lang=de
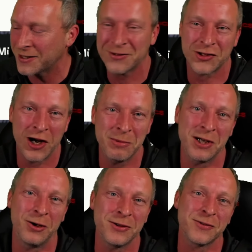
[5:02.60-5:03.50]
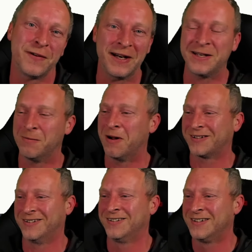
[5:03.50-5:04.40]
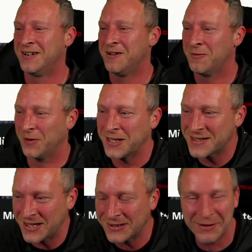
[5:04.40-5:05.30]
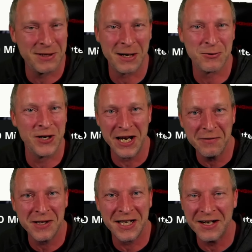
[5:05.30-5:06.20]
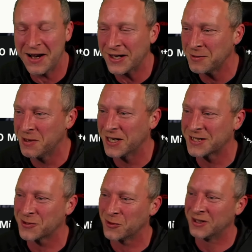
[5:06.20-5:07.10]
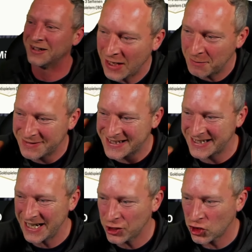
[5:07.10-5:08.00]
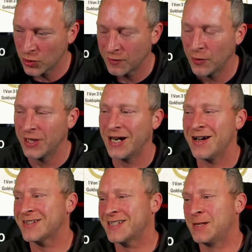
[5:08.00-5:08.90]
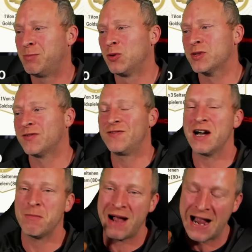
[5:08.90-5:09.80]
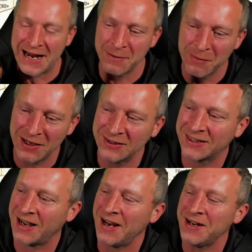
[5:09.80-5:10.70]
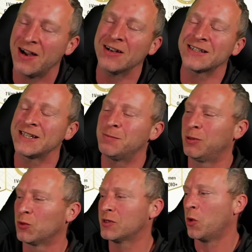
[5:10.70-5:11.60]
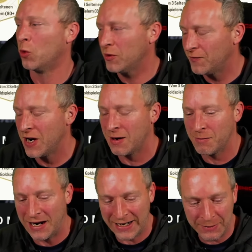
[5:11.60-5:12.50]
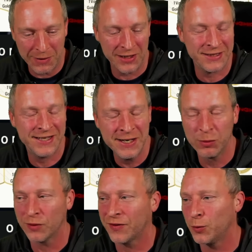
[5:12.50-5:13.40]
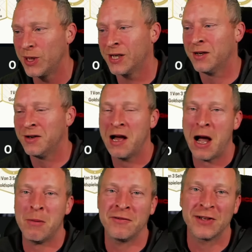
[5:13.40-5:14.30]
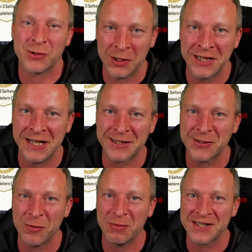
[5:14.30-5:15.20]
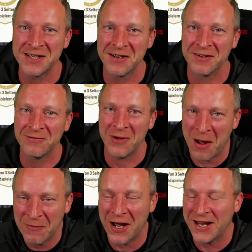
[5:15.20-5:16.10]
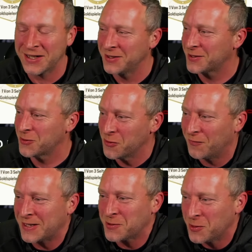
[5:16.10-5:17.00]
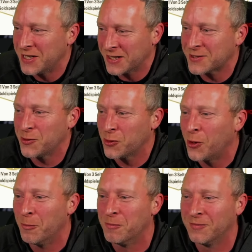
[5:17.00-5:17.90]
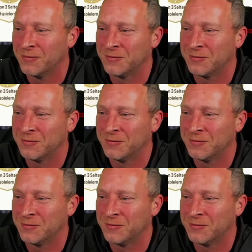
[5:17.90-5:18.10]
erst Xabi Alonso fertig gemacht, ne? Weil ich gesagt habe, ich habe schon ewig keine Icon mehr gezogen. Wir haben 10 Stück von den 80 plus, wir haben einmal 83 plus und wir haben einmal Team of the Week. Aber was soll denn jetzt noch passieren? Wir haben eine Icon gezogen, was soll jetzt noch kommen?